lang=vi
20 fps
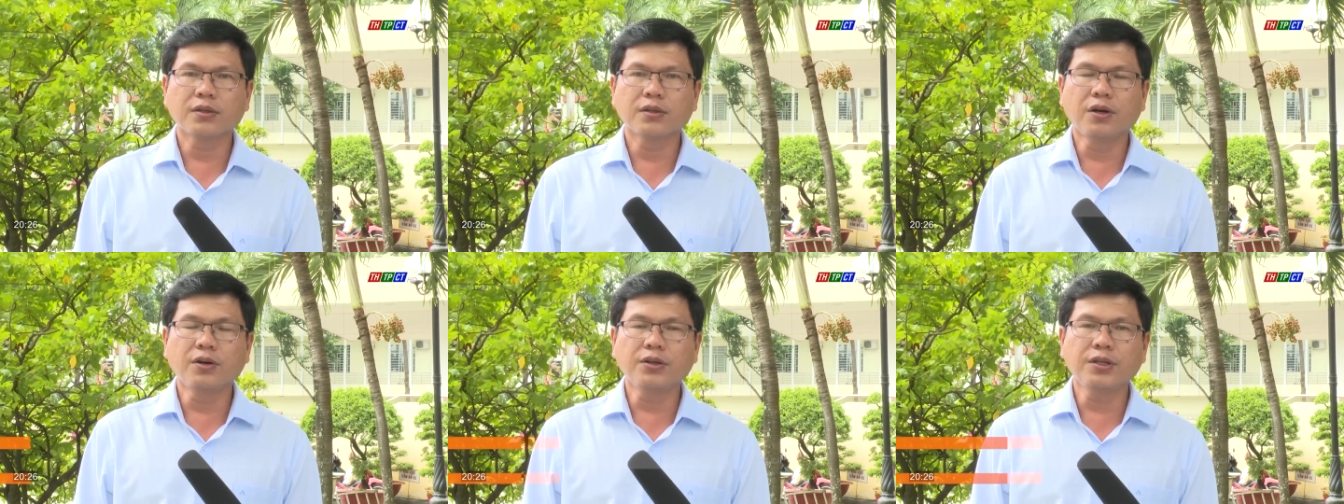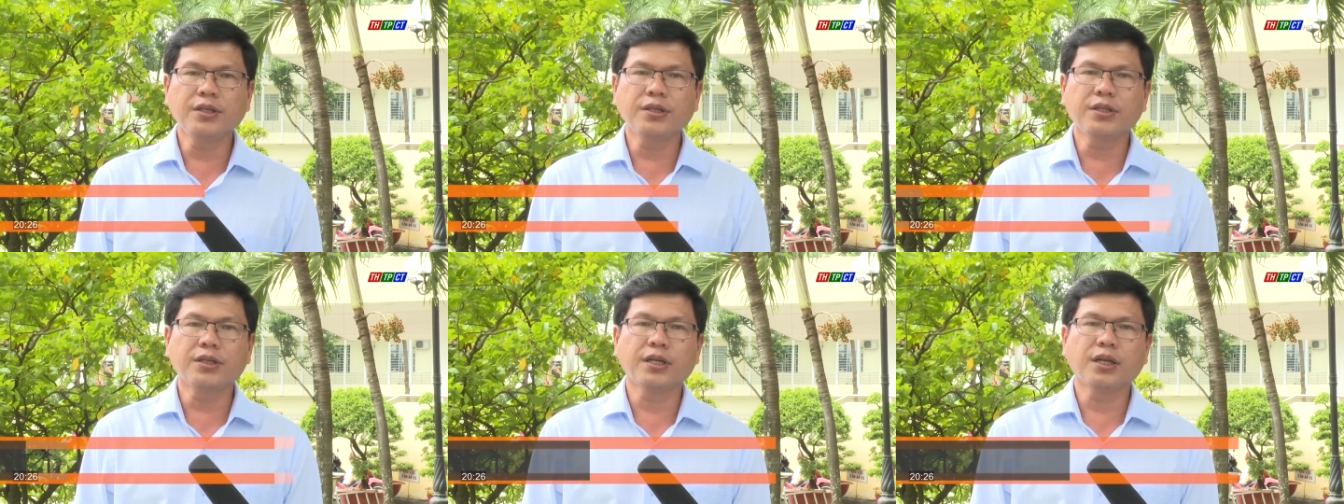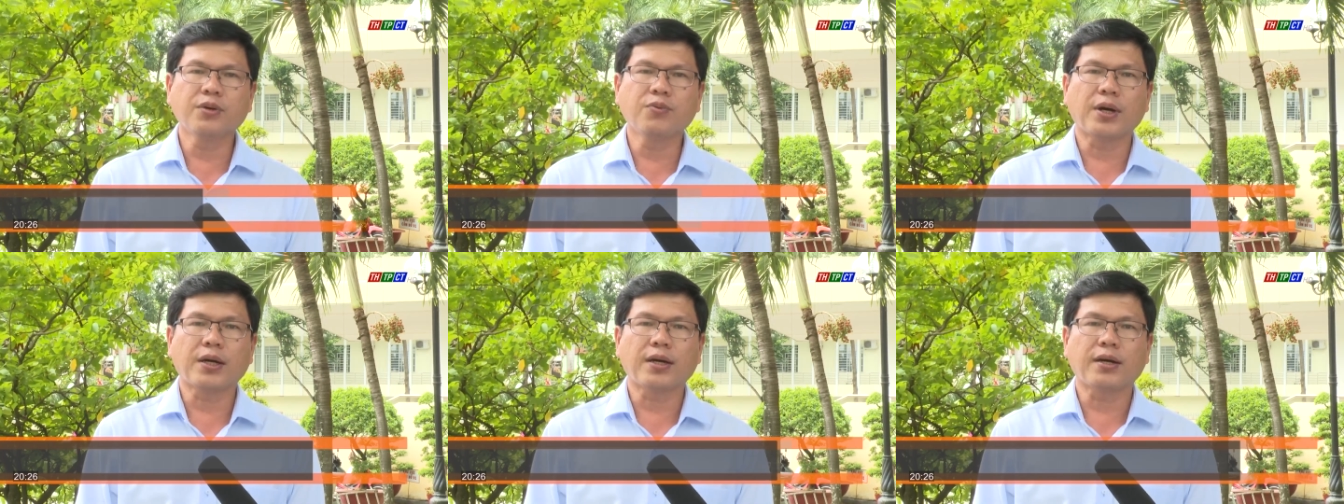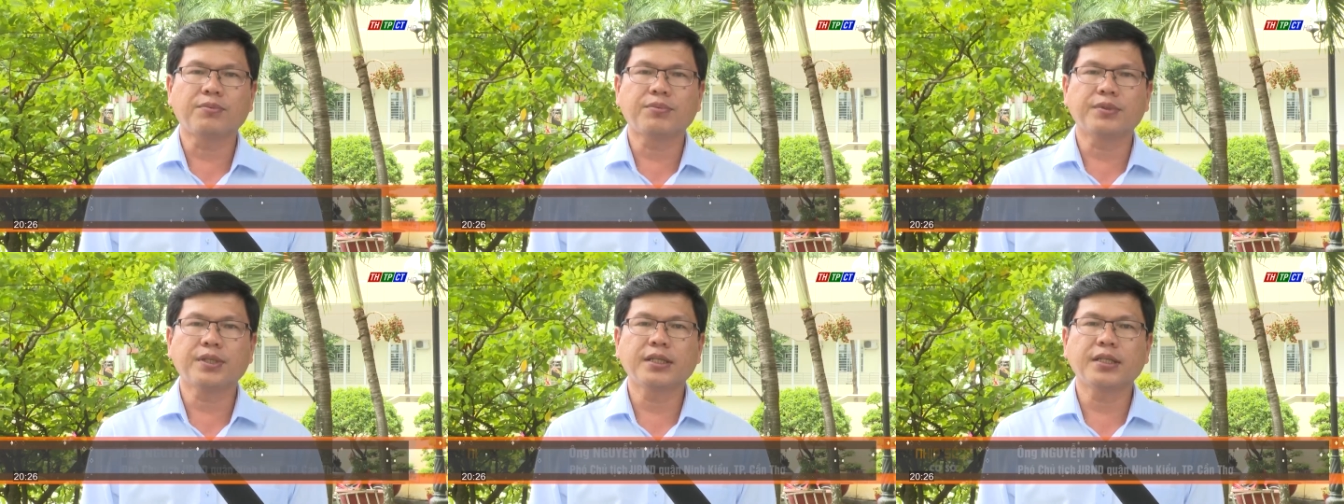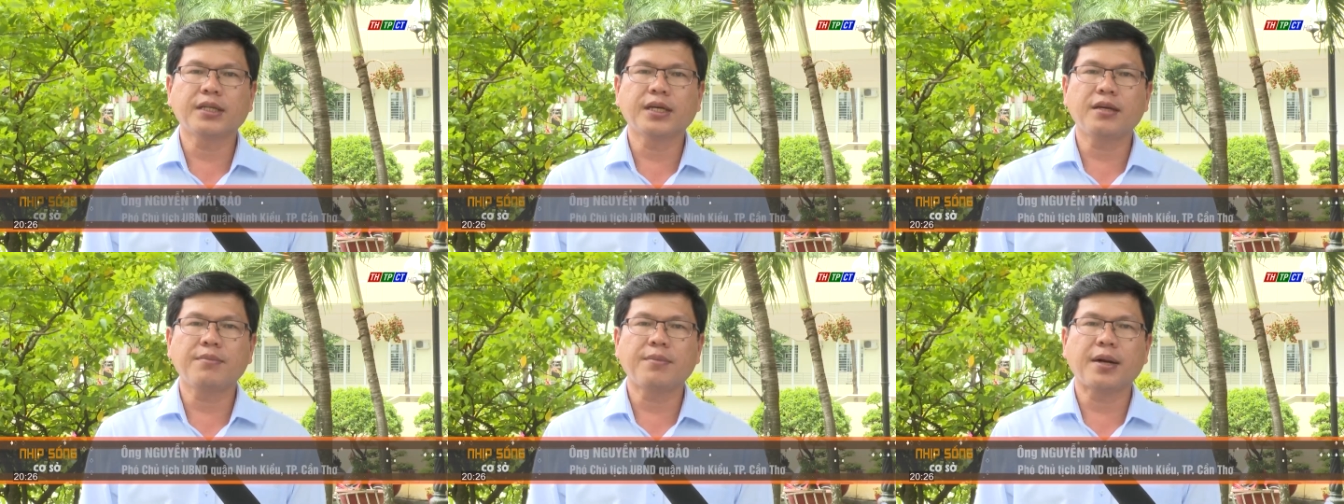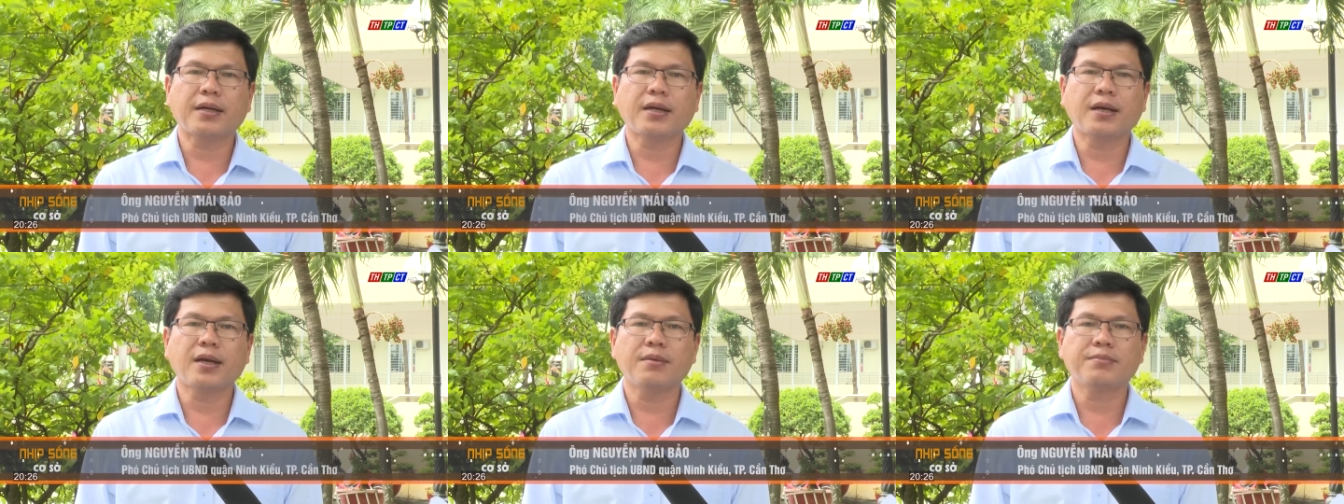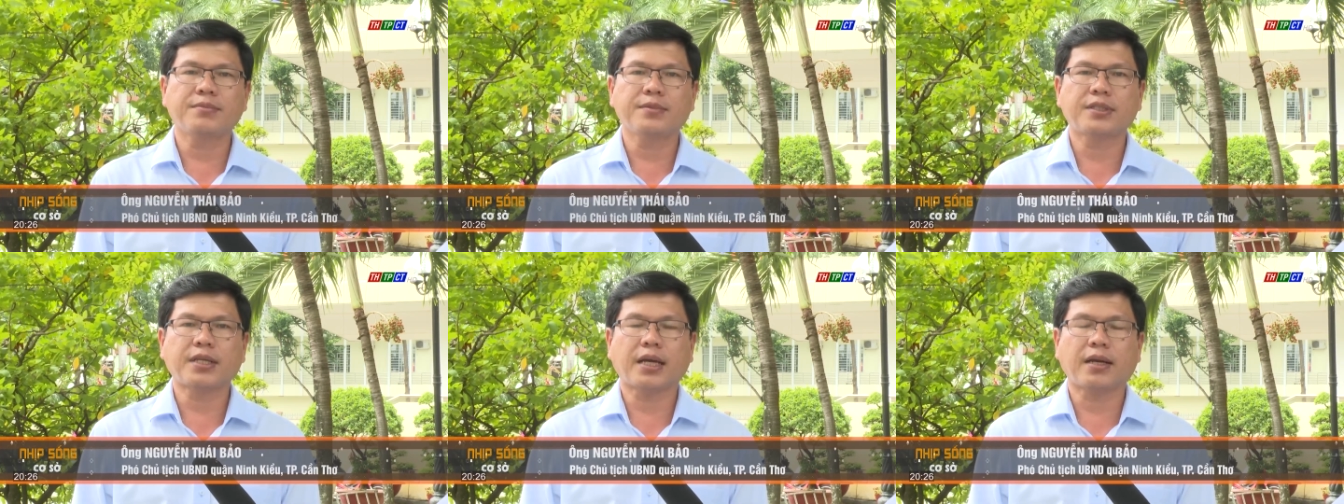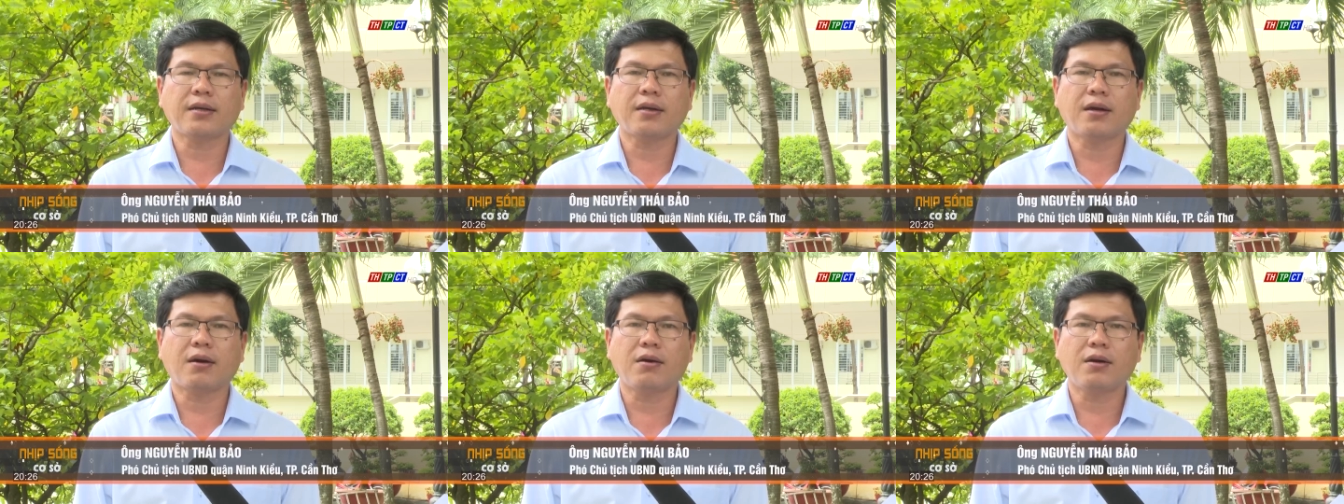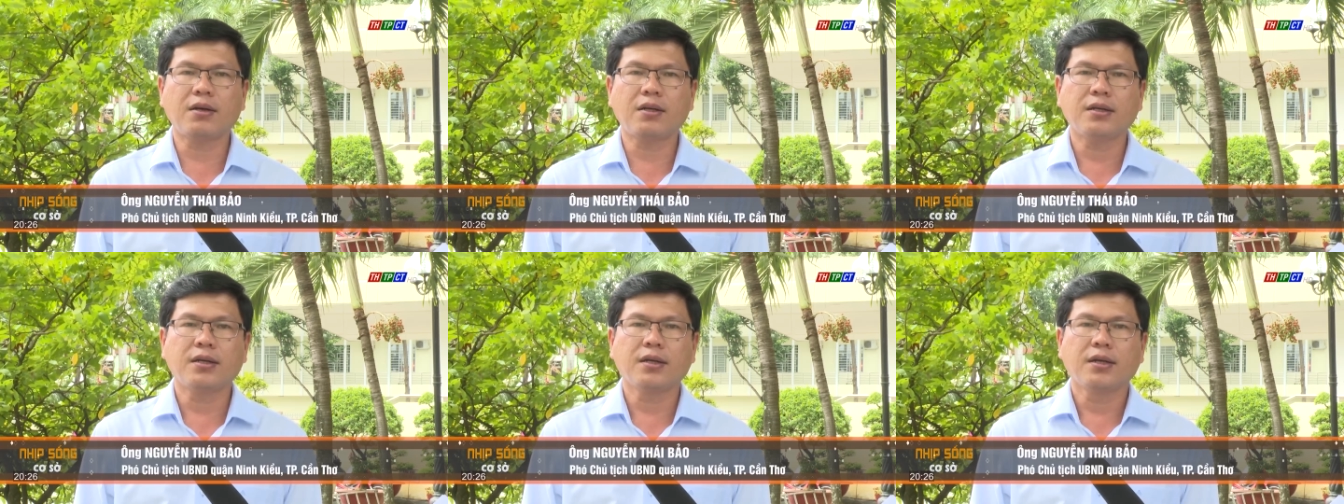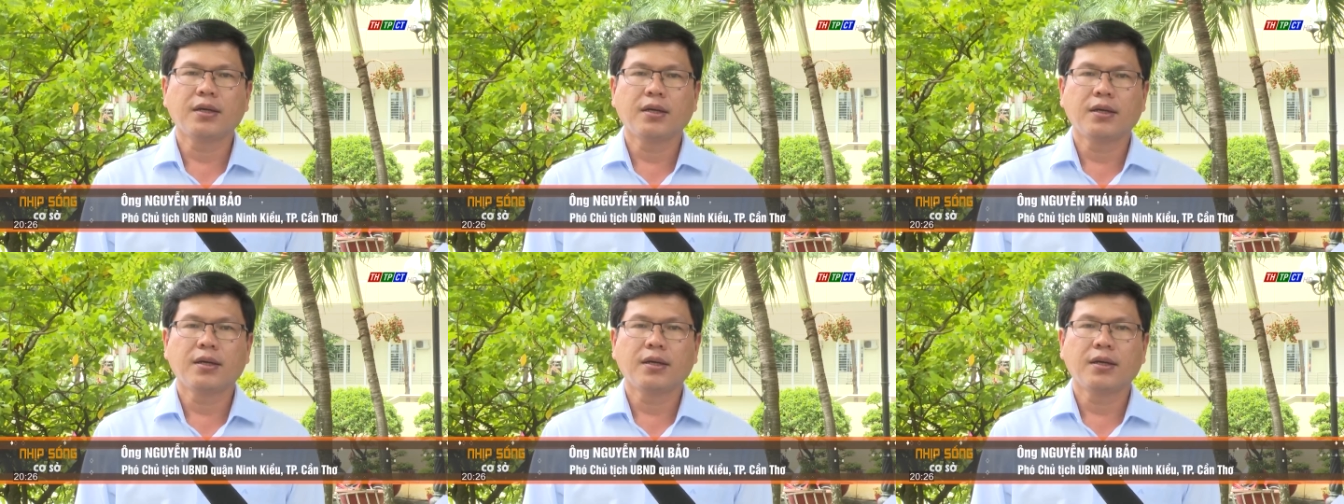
Đối với những cái hoạt động kinh tế ban đêm sẵn có